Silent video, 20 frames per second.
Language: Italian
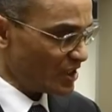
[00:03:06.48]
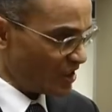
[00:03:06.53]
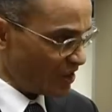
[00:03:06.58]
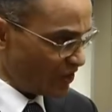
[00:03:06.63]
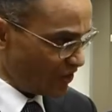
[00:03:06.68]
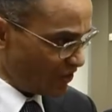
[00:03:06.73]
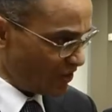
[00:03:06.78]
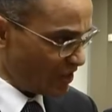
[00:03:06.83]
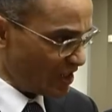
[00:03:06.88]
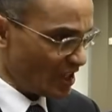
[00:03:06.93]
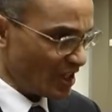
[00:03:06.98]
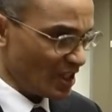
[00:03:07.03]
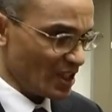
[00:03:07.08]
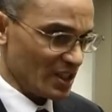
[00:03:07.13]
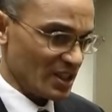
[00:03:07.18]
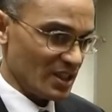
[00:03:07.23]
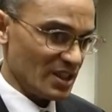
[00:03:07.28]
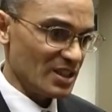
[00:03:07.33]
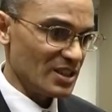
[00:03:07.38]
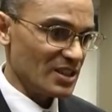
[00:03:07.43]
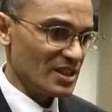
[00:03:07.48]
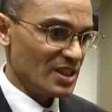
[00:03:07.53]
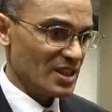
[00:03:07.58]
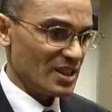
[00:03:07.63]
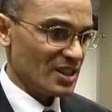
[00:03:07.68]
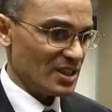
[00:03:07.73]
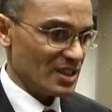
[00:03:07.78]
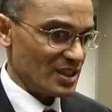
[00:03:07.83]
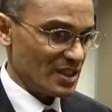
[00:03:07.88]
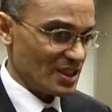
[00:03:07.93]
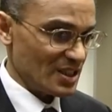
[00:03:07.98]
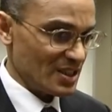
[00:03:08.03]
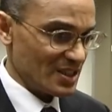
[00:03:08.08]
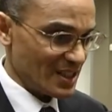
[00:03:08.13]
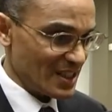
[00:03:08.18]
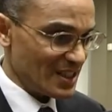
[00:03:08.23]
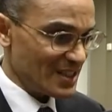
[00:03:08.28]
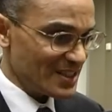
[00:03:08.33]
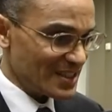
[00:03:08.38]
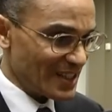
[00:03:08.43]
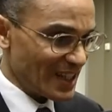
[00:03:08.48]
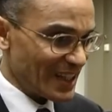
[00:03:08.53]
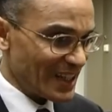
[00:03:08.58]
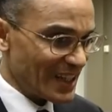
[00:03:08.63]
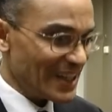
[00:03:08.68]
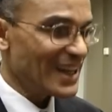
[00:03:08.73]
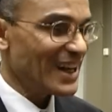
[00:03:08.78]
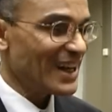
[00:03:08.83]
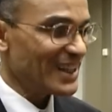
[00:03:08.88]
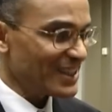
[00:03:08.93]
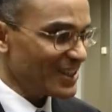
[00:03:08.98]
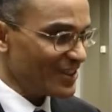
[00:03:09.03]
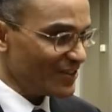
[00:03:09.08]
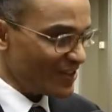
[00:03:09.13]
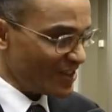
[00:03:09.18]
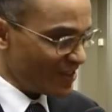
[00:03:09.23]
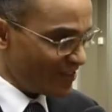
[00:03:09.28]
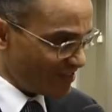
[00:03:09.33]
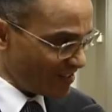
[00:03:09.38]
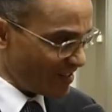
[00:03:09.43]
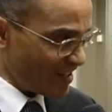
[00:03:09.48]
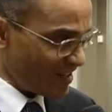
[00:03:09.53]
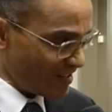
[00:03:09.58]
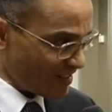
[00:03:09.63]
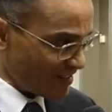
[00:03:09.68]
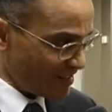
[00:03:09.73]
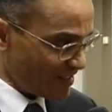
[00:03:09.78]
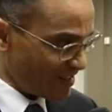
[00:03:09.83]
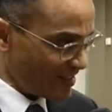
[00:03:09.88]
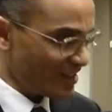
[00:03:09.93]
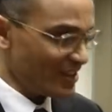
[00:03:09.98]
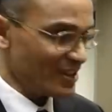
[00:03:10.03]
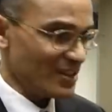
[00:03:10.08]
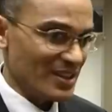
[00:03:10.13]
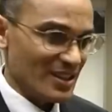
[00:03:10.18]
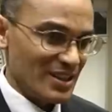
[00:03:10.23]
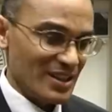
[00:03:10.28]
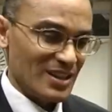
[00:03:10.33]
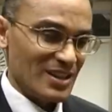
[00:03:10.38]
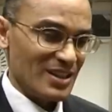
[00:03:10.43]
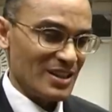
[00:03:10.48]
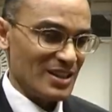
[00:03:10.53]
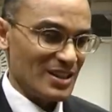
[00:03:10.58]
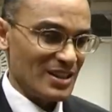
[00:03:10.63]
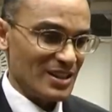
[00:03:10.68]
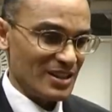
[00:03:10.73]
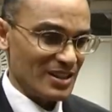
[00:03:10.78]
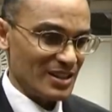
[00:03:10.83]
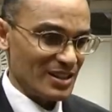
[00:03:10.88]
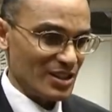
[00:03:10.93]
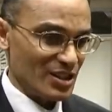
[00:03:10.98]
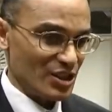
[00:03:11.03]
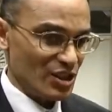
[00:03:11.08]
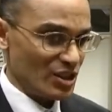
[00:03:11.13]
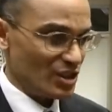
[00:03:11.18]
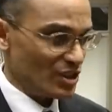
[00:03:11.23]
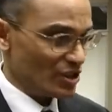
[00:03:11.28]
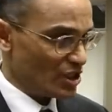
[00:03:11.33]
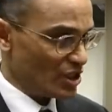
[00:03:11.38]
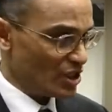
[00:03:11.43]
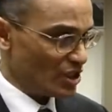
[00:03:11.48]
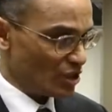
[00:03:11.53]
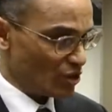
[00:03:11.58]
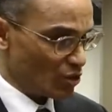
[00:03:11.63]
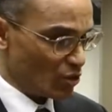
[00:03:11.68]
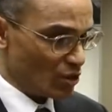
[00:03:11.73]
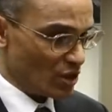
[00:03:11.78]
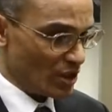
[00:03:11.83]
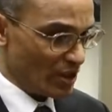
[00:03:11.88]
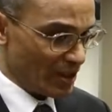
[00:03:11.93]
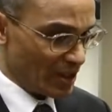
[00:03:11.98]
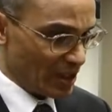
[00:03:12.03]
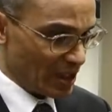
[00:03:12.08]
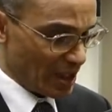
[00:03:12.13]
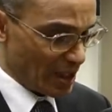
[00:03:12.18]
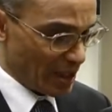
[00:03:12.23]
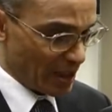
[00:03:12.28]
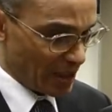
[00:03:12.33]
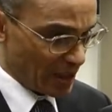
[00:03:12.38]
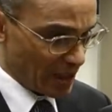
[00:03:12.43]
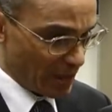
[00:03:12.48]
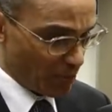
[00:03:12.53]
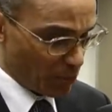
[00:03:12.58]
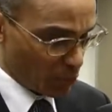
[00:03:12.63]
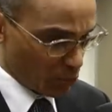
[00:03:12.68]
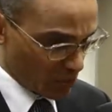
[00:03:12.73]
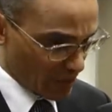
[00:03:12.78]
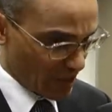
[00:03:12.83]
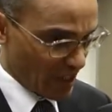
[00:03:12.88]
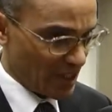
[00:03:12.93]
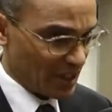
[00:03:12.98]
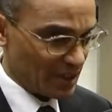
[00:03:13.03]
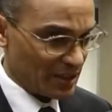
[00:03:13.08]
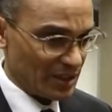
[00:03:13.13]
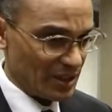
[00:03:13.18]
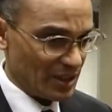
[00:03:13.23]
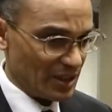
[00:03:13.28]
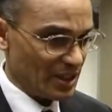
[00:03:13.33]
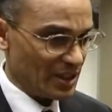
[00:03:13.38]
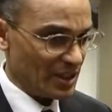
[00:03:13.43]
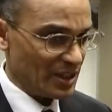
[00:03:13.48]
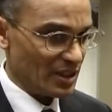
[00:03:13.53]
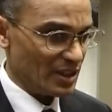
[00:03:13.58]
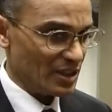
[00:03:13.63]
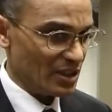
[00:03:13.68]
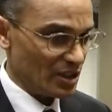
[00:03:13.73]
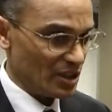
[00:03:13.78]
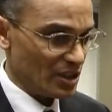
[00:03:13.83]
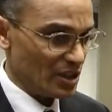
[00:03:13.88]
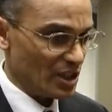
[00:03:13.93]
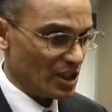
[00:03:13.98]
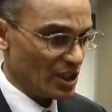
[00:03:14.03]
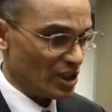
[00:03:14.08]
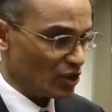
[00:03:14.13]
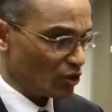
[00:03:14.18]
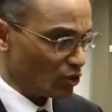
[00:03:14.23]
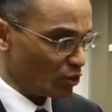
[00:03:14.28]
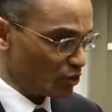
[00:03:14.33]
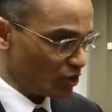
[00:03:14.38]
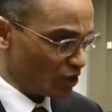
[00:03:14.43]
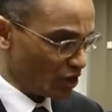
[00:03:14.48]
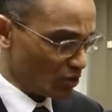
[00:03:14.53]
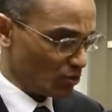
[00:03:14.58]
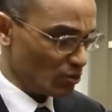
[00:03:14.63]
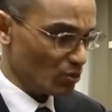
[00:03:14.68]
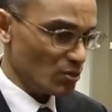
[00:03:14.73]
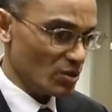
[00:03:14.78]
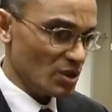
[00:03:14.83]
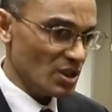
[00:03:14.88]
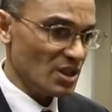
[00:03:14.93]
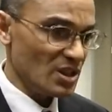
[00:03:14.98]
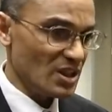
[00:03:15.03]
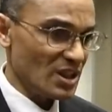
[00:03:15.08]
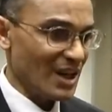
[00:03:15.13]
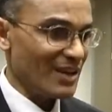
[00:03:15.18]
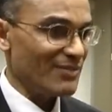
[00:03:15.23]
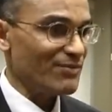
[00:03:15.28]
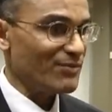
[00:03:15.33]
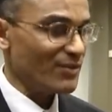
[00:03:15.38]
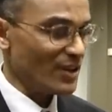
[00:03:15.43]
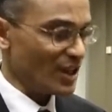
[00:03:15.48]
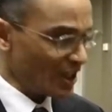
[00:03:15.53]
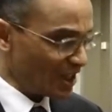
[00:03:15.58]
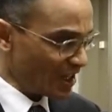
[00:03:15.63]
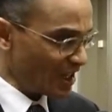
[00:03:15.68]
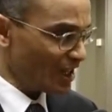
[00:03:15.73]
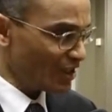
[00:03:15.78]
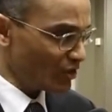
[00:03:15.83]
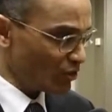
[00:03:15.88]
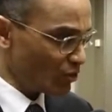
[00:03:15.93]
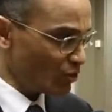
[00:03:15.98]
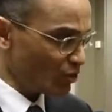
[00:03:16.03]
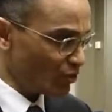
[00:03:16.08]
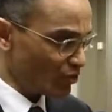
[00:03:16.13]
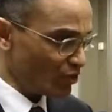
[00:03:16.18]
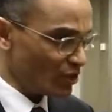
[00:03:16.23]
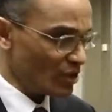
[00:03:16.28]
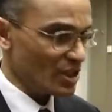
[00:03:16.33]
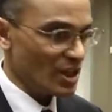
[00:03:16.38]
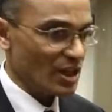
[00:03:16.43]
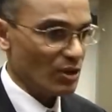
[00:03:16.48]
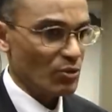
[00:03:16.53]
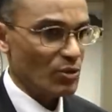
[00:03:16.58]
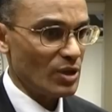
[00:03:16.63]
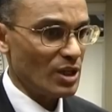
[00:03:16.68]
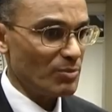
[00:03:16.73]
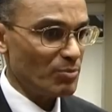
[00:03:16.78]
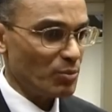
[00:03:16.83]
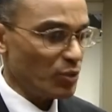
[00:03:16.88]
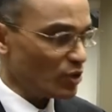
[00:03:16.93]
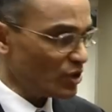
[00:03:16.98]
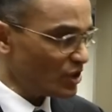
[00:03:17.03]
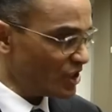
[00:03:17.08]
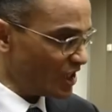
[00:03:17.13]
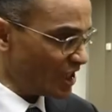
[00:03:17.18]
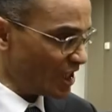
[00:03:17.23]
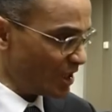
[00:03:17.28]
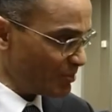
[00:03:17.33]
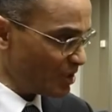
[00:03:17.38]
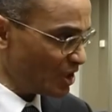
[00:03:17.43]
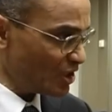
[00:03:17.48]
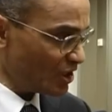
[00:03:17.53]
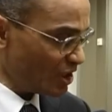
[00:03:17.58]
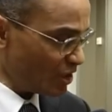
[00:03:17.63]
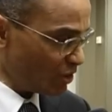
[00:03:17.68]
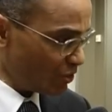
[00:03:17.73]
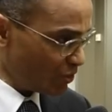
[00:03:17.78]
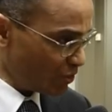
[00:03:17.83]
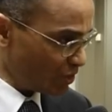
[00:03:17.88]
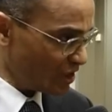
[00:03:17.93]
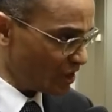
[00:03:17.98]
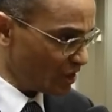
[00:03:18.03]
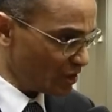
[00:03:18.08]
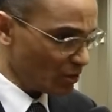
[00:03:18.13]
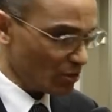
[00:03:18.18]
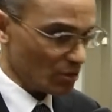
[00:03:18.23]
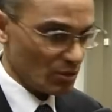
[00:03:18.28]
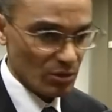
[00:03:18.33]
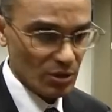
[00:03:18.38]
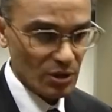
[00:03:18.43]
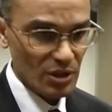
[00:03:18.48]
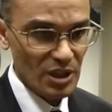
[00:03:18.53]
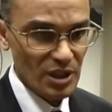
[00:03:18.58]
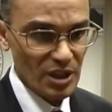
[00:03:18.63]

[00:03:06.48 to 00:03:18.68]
cristiana, eh, senza relativizzarne eh, i, eh, la, la, la, portata e i, i contenuti, affrancandosi da quel politicamente corretto